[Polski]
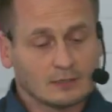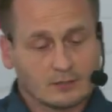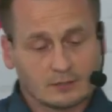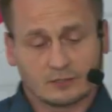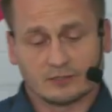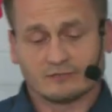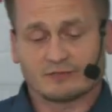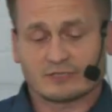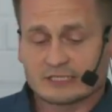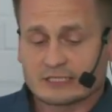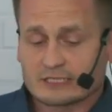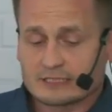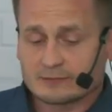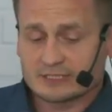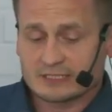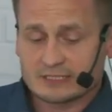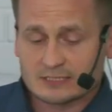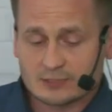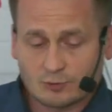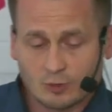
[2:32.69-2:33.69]
No i właśnie tym
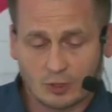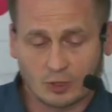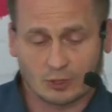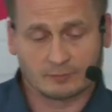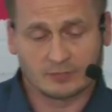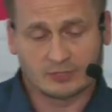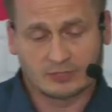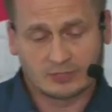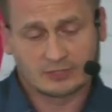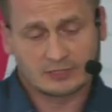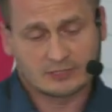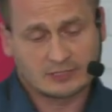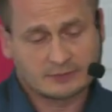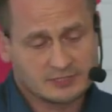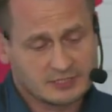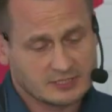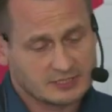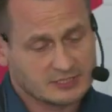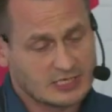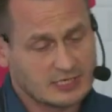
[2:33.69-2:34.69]
jest Swarm i tym
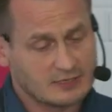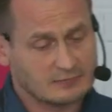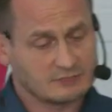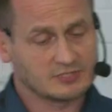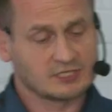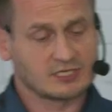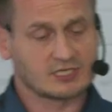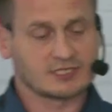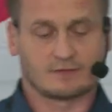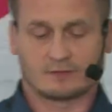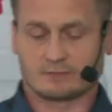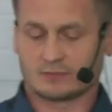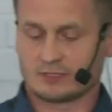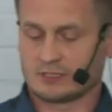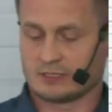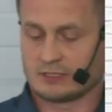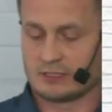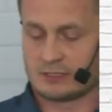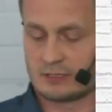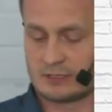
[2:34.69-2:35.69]
się chciałem dzisiaj z
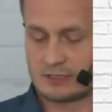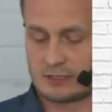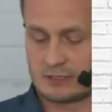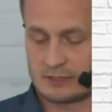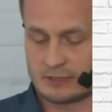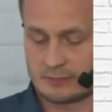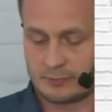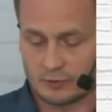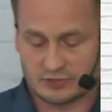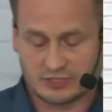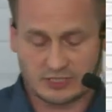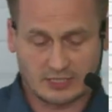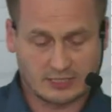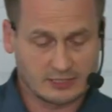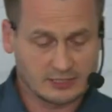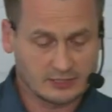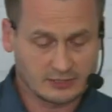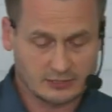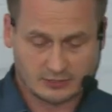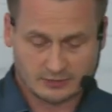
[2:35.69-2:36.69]
Wami y,
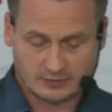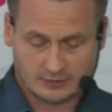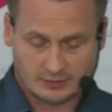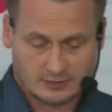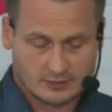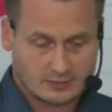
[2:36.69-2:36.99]
podzielić.